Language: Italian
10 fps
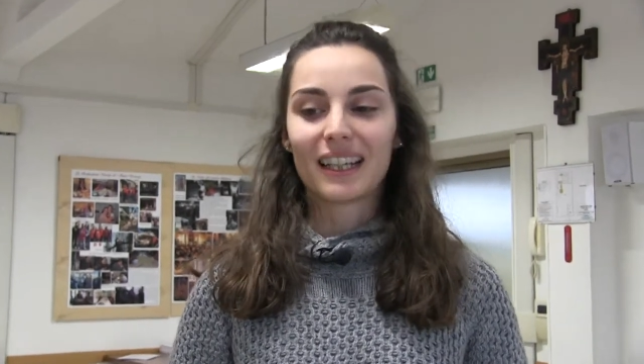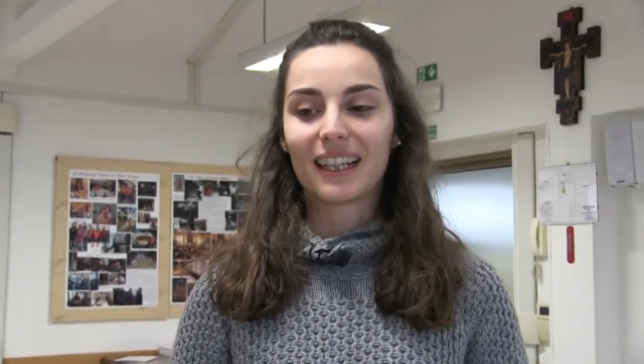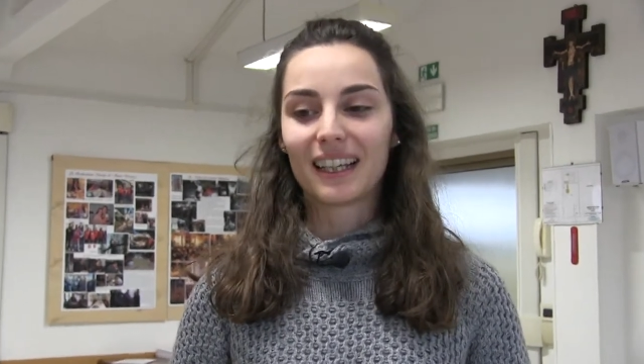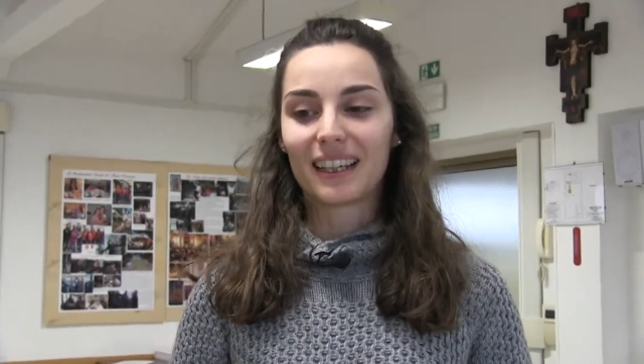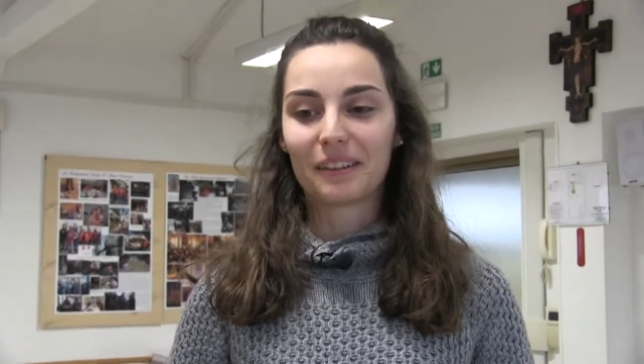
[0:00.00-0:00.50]

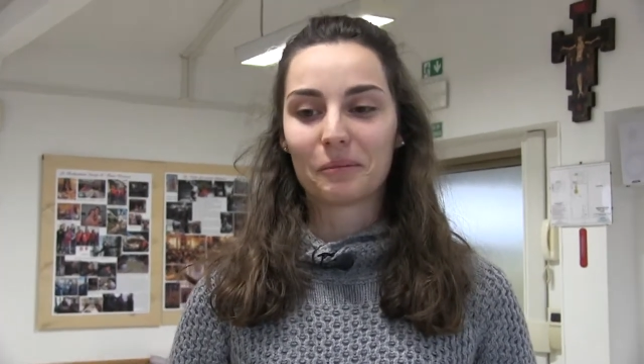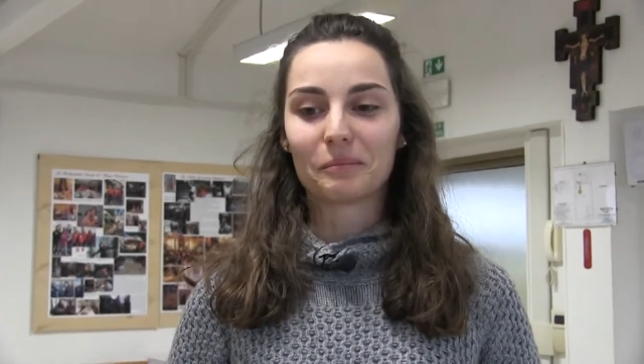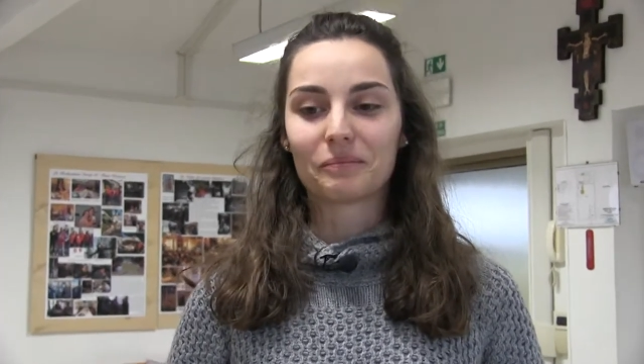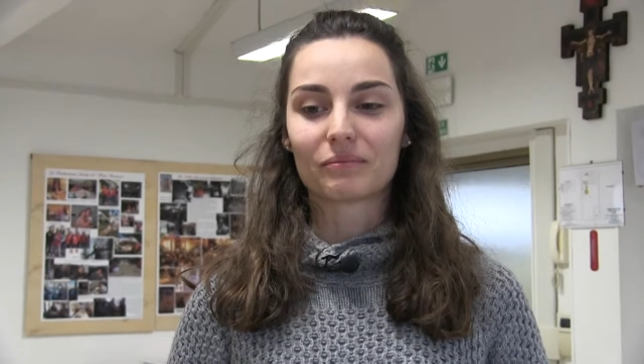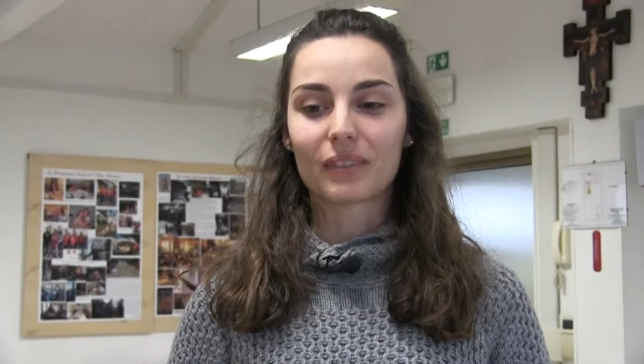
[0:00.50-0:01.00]

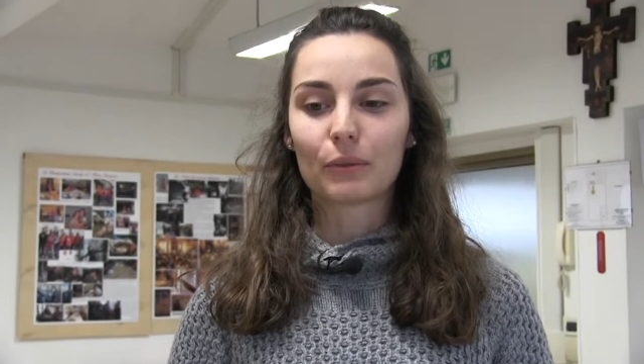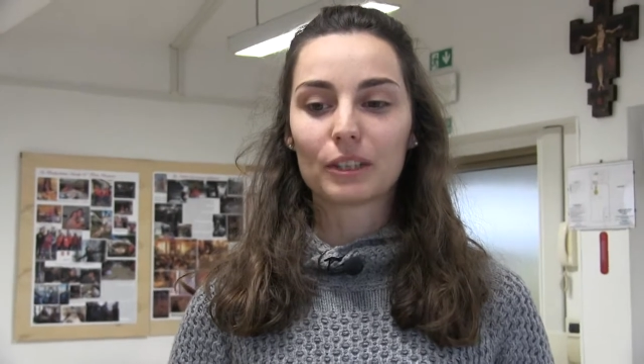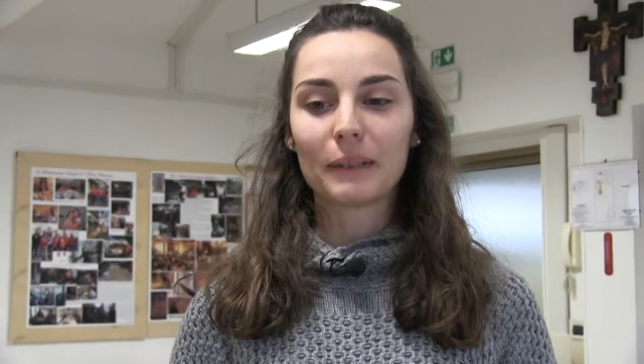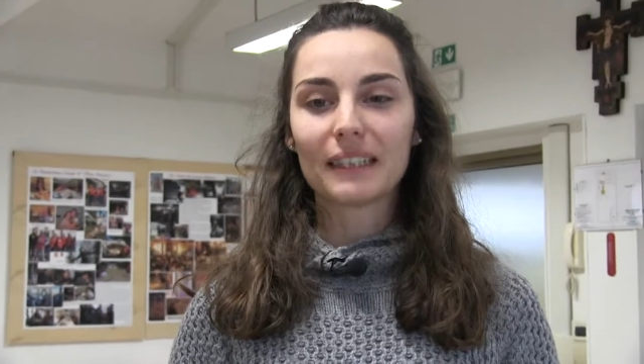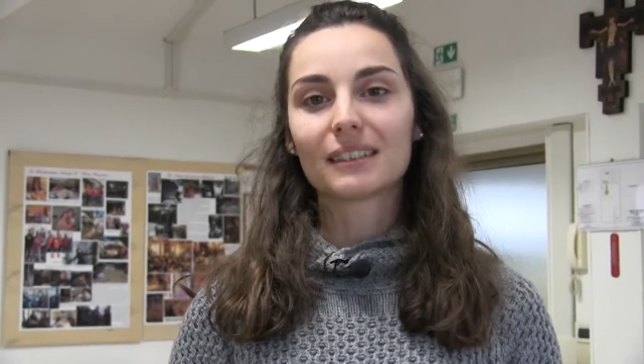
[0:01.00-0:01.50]
Ehm, è
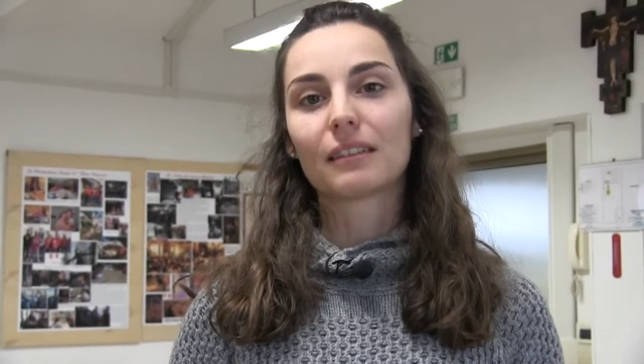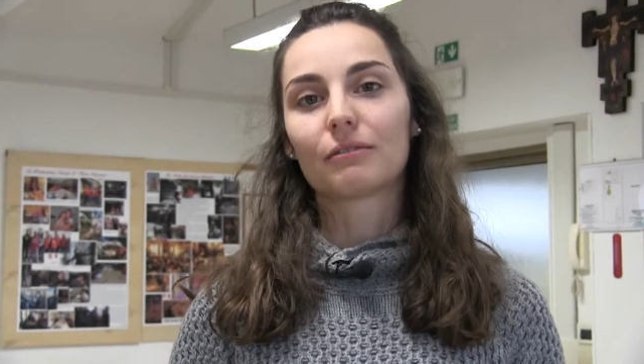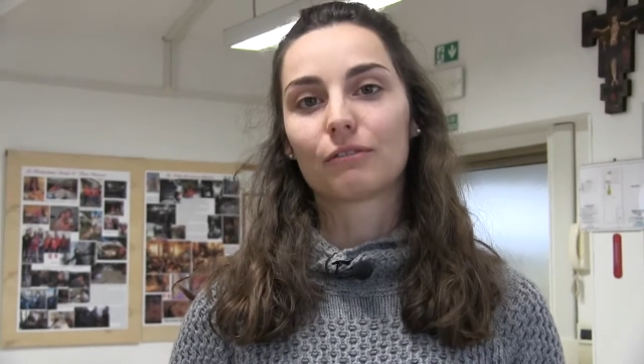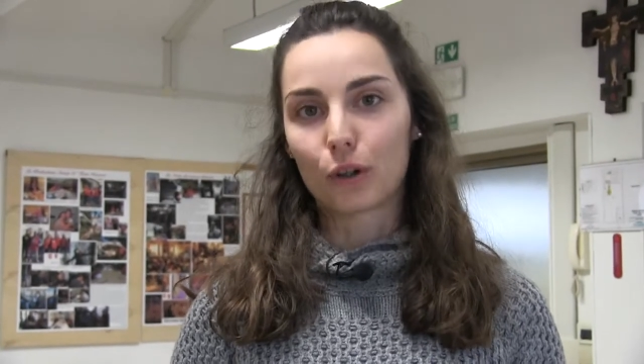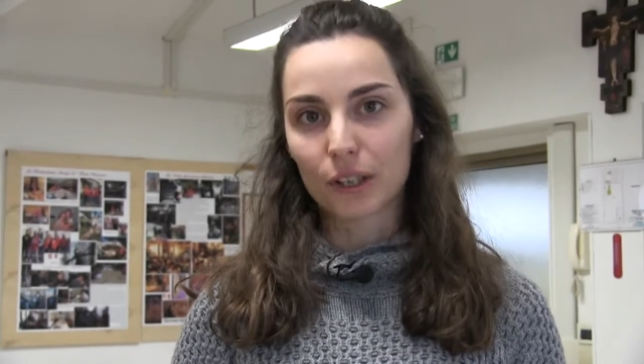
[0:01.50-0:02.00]
un'esperienza
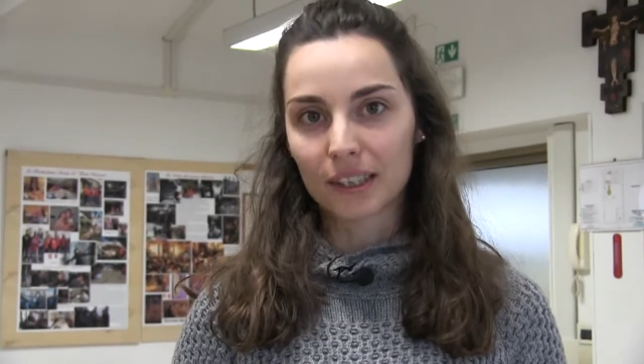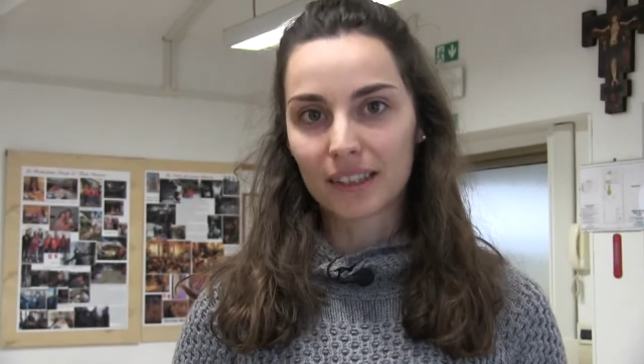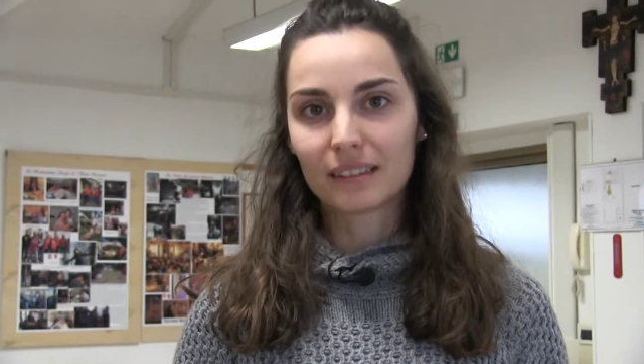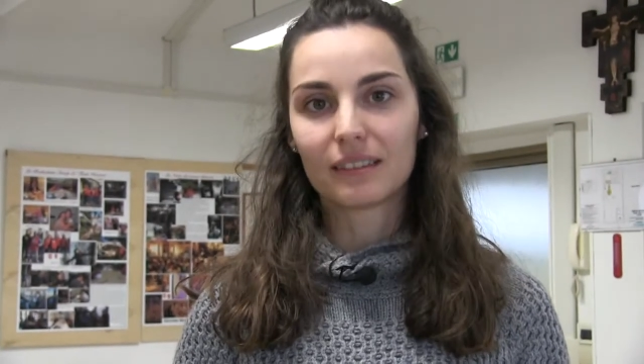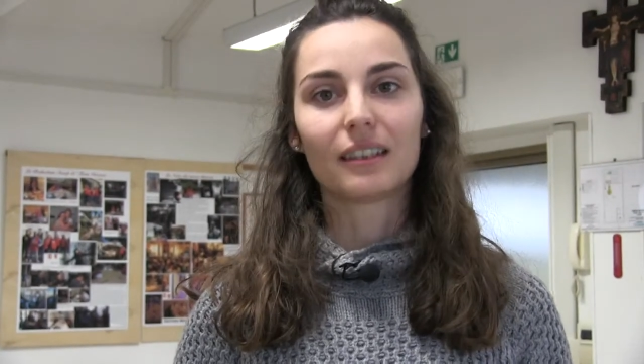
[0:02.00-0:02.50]

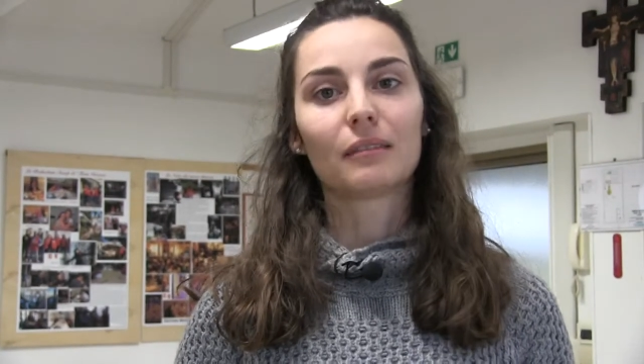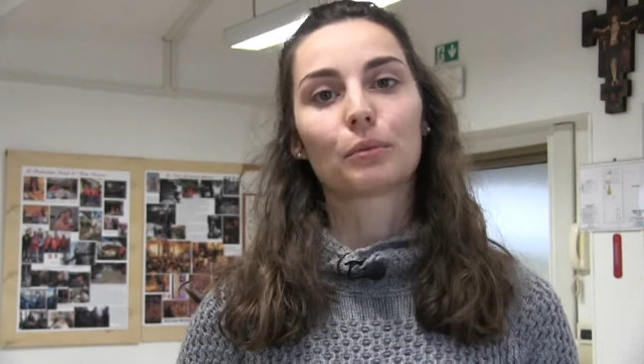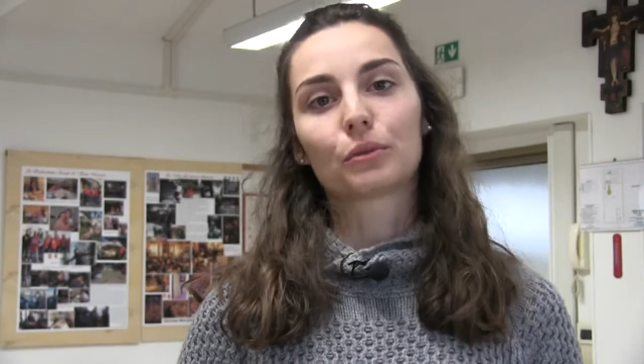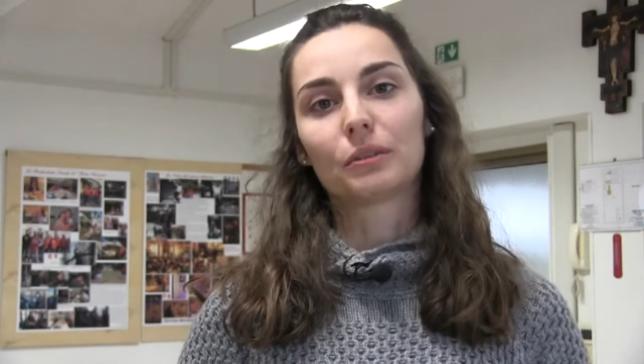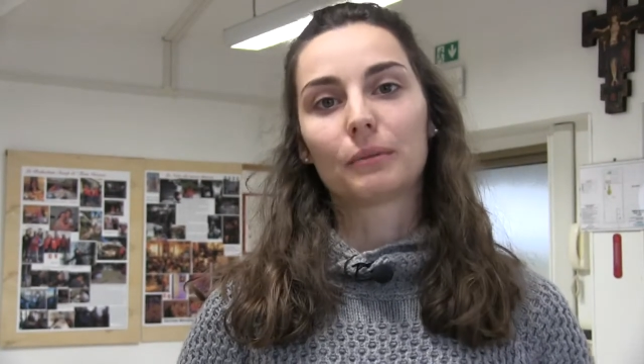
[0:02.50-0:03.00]
forte di
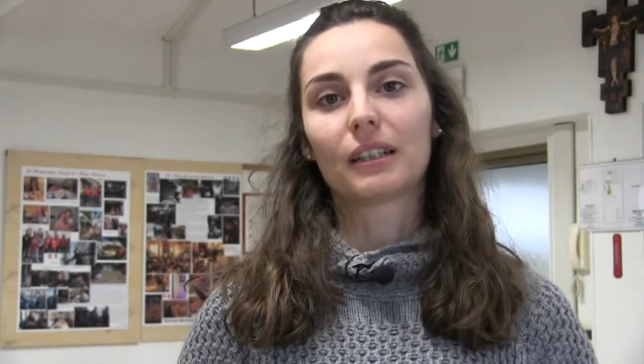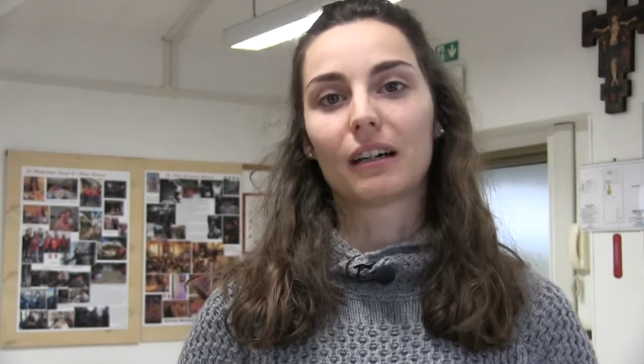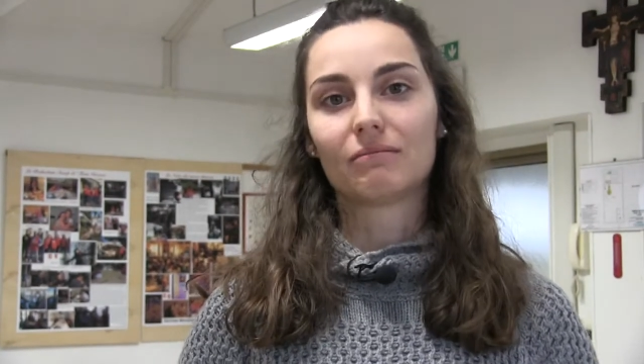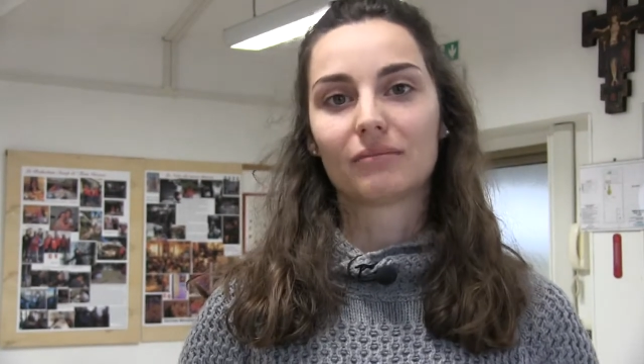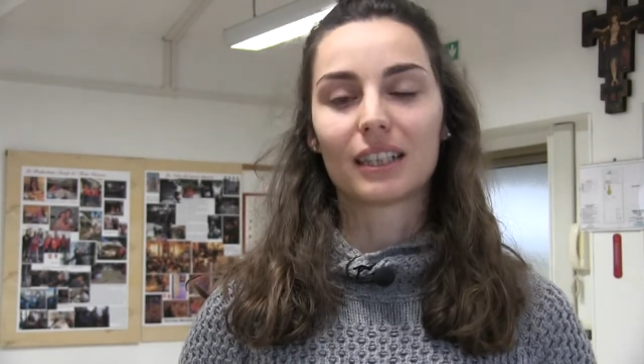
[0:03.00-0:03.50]

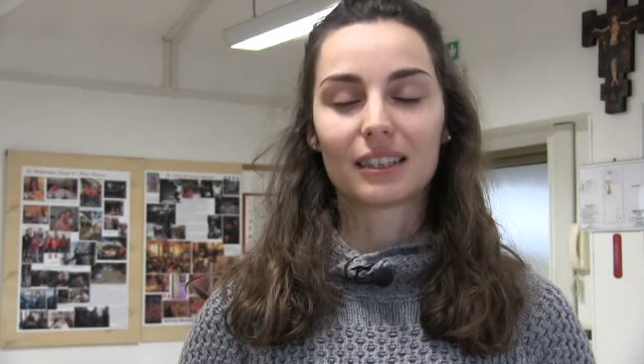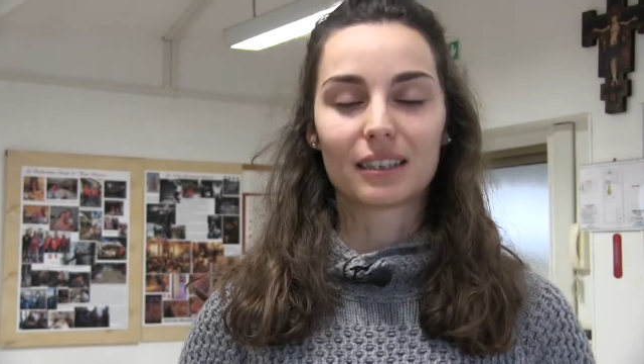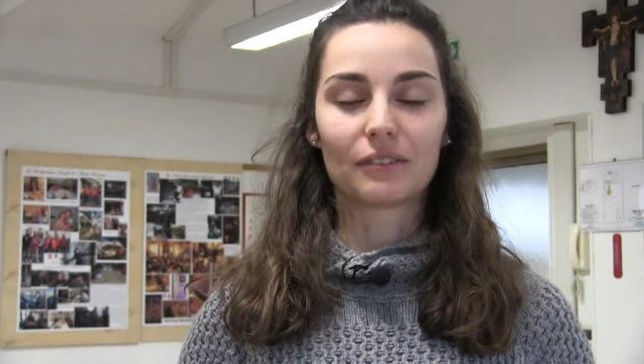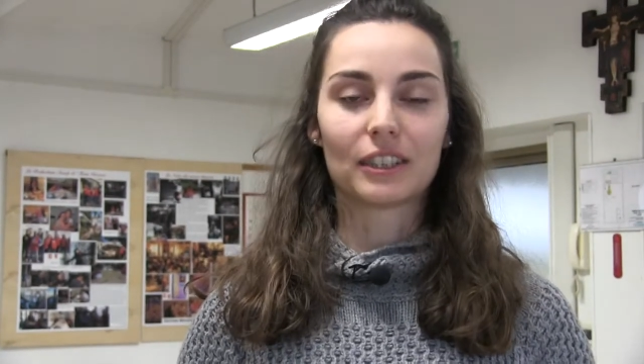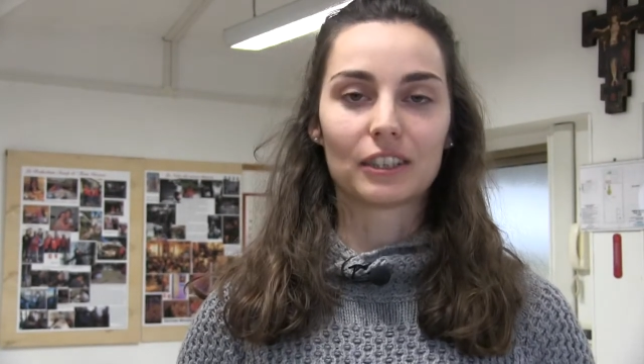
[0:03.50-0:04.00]
prossimità e di
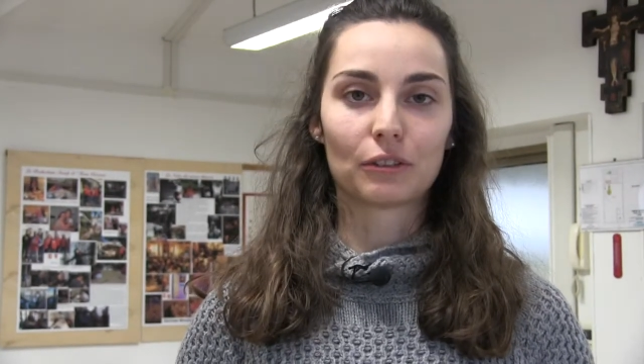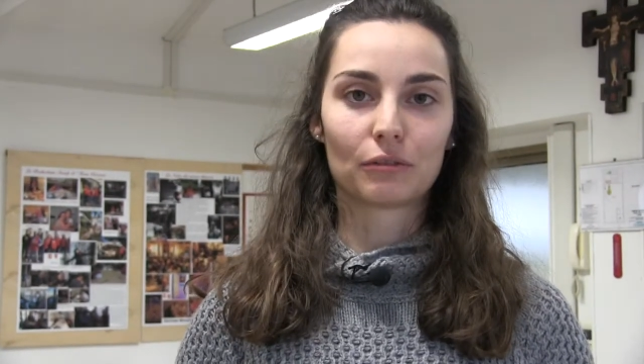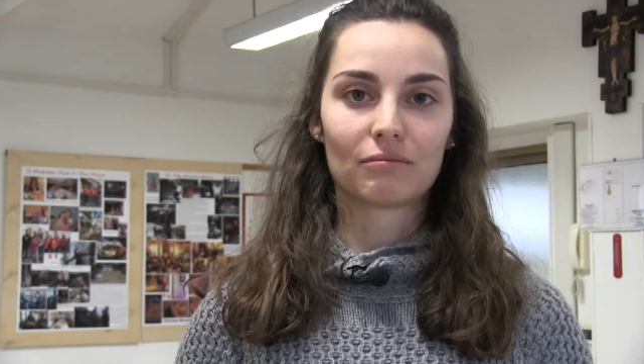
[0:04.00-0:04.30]
servizio.